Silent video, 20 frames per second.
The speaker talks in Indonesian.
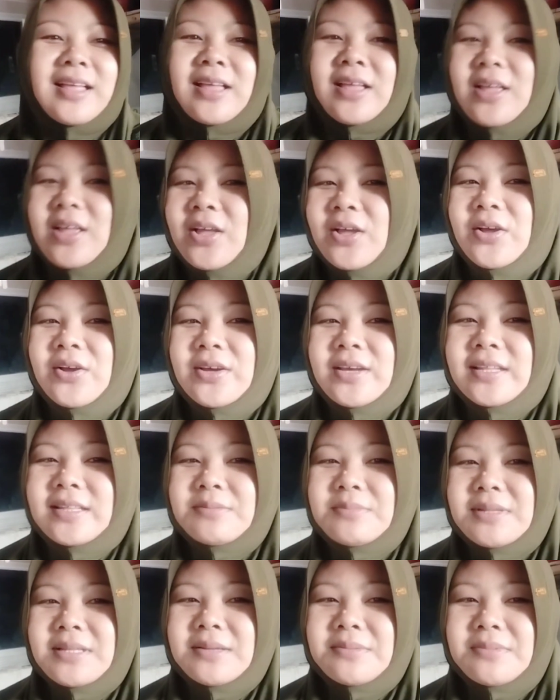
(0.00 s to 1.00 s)
Oke
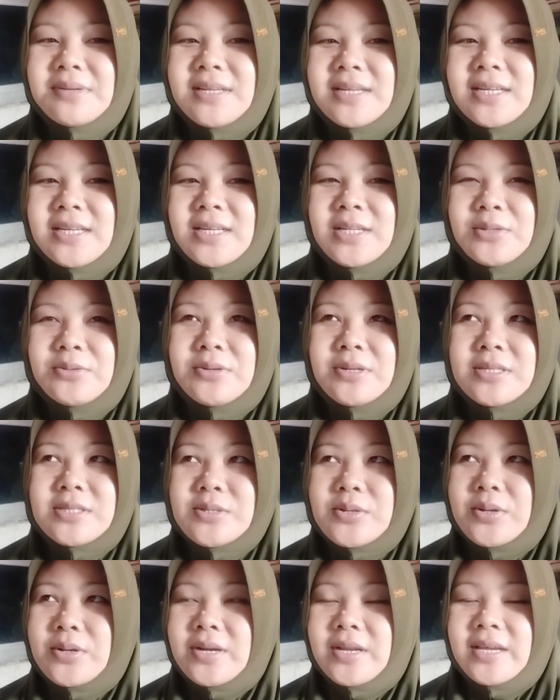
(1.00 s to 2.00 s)
teman-teman ini sudah
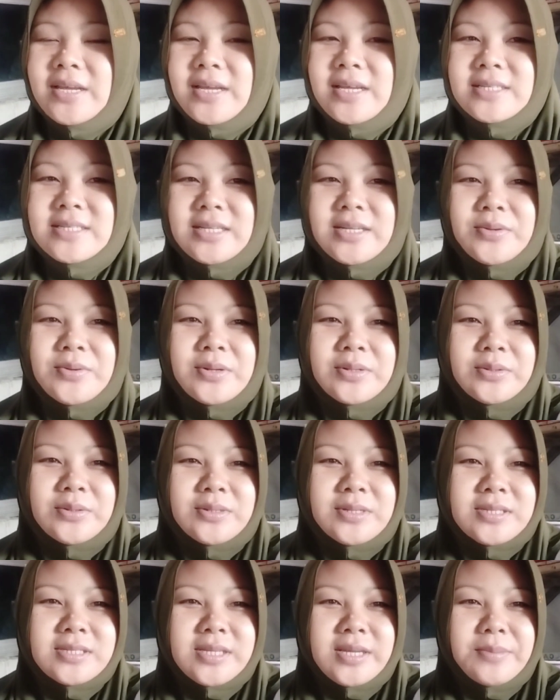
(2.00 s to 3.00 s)
sore ya Jadi waktunya
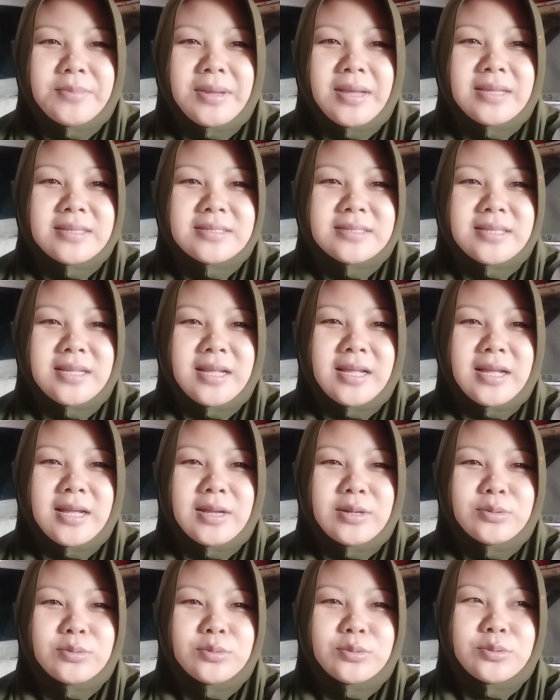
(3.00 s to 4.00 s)
saya masak
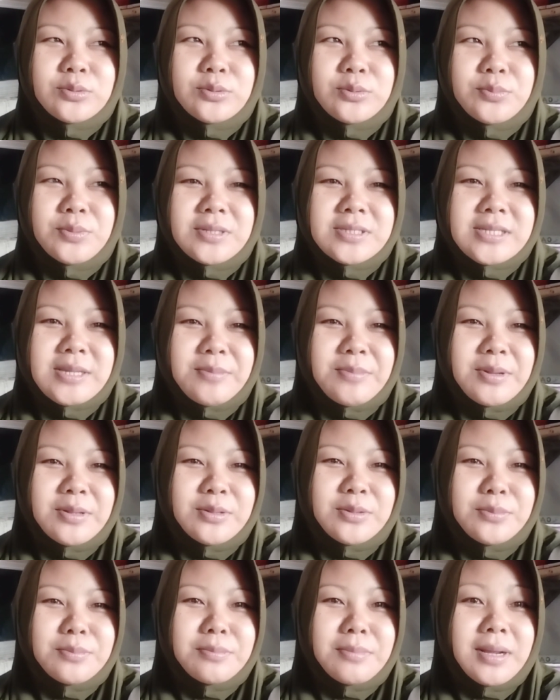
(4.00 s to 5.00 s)
Untuk persiapan untuk
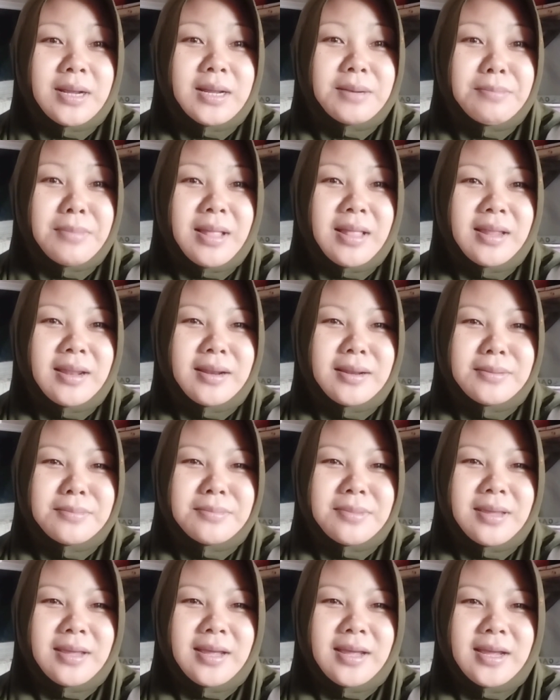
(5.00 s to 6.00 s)
makan malam
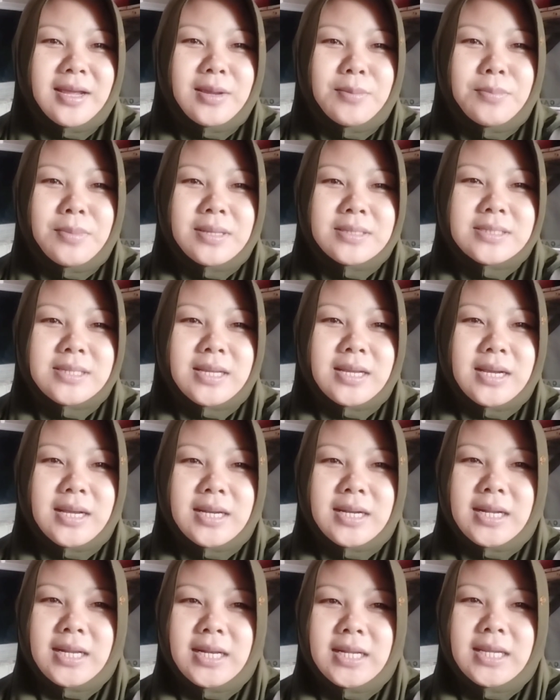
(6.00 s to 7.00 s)
ya Masakan
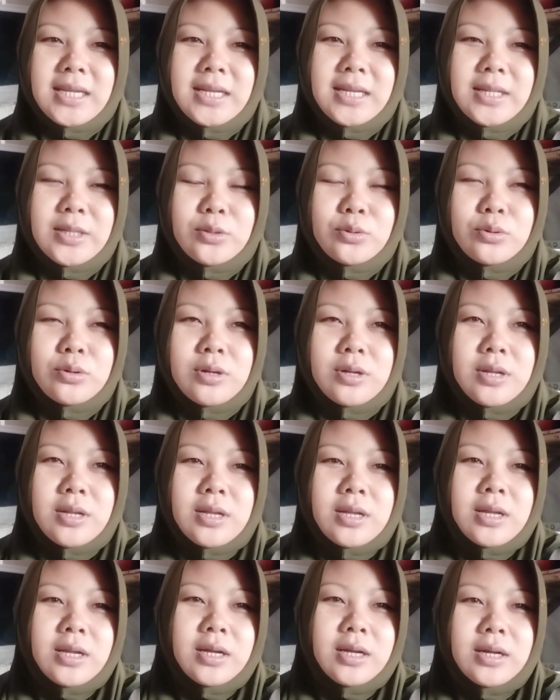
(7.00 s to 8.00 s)
kali ini tuh
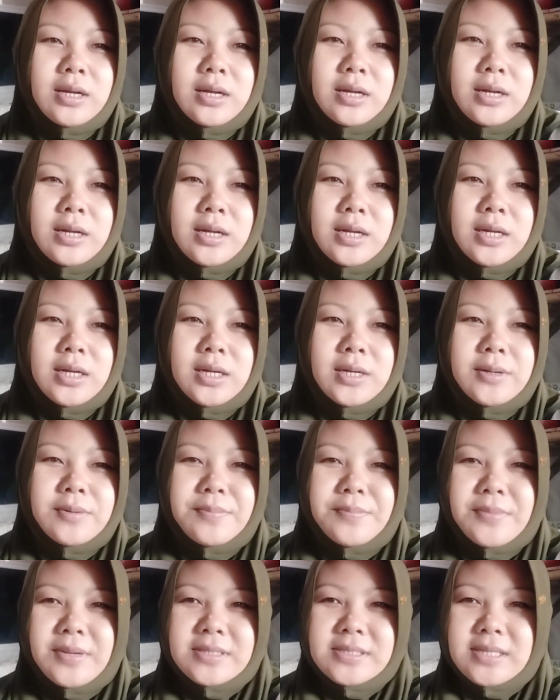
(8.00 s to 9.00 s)
uh,
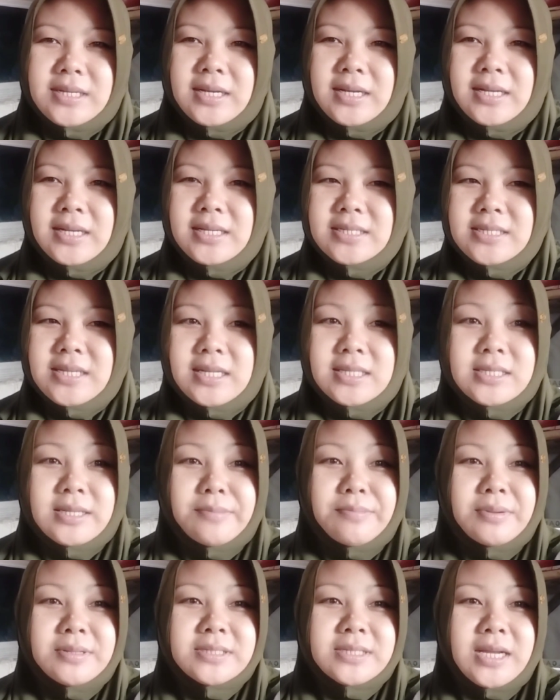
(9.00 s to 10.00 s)
Masakan yang sangat
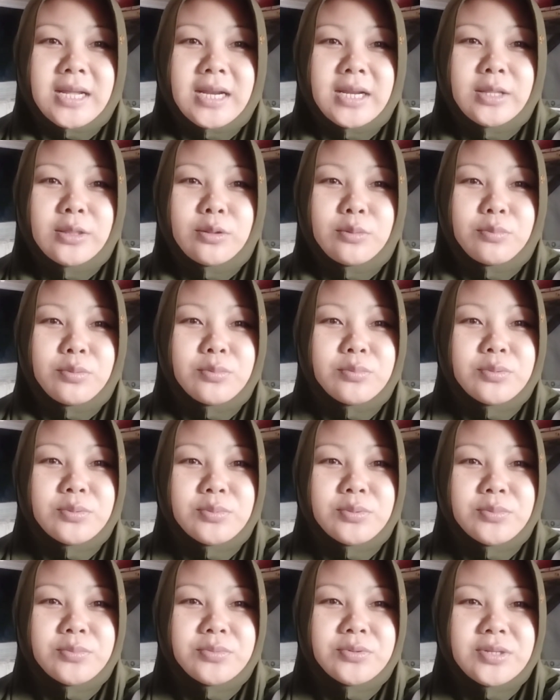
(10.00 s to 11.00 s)
simpel sekali Untuk
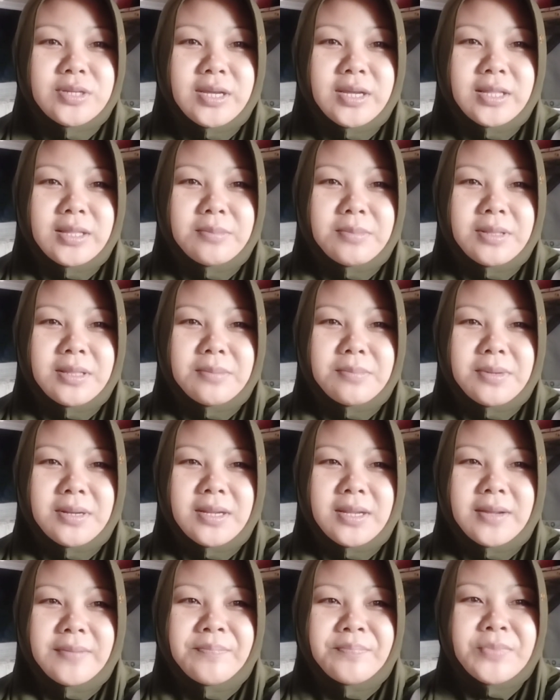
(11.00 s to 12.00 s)
bumbu-bumbunya ya teman-teman ya
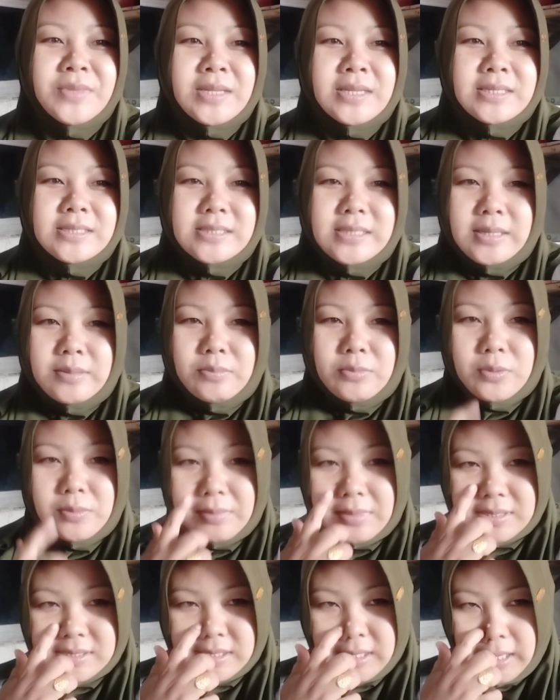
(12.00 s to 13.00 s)
Saya mau
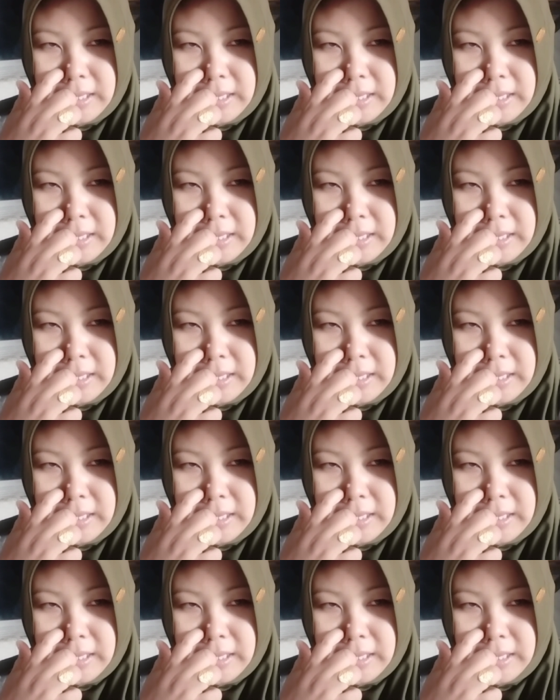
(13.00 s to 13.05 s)
masak